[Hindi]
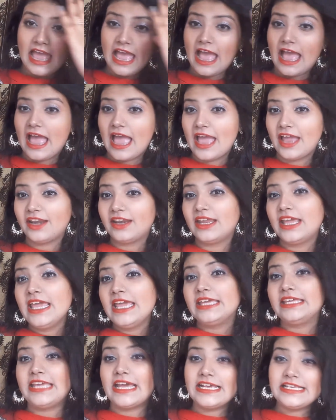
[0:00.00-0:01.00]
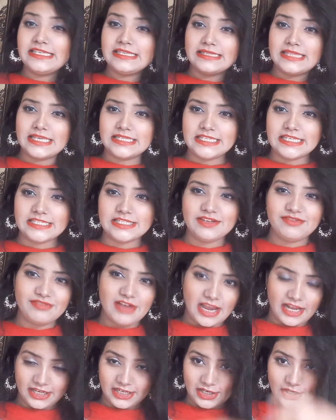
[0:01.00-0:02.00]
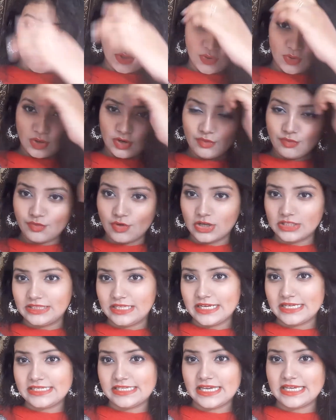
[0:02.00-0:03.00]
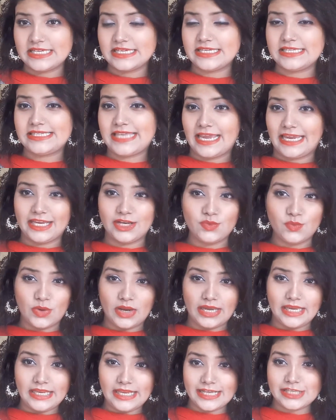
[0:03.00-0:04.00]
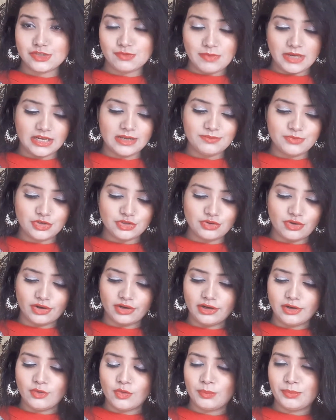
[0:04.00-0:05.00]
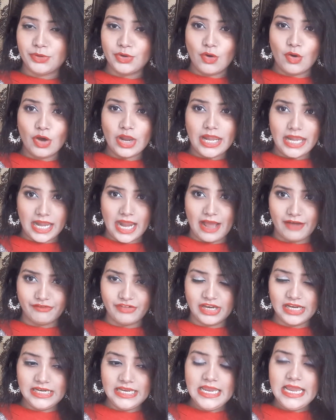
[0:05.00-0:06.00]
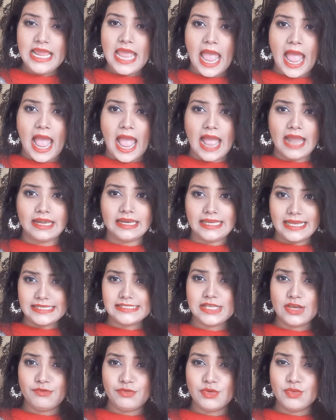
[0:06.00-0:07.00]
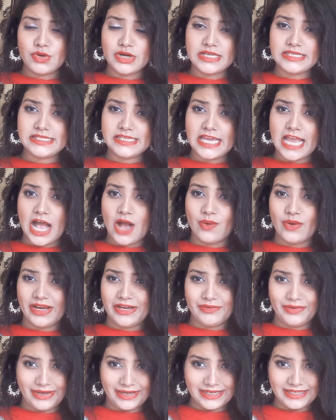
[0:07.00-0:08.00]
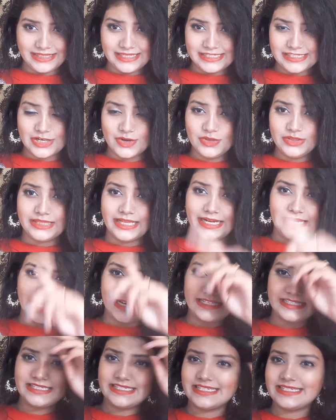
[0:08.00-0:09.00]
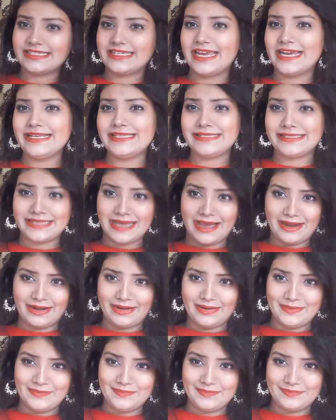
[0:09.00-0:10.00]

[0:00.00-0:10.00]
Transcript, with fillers: एंड येस दिस इज़ द फाइनल लुक फॉर दिस सेकेंड वेडिंग गेस्ट मेकअप ट्यूटोरियल होप यू ऑल लव इट एंड येस इफ़ यू वॉन्ट सी हाउ आई क्रिएटेड दिस लुक देन लेट्स जस्ट गेट स्टार्ट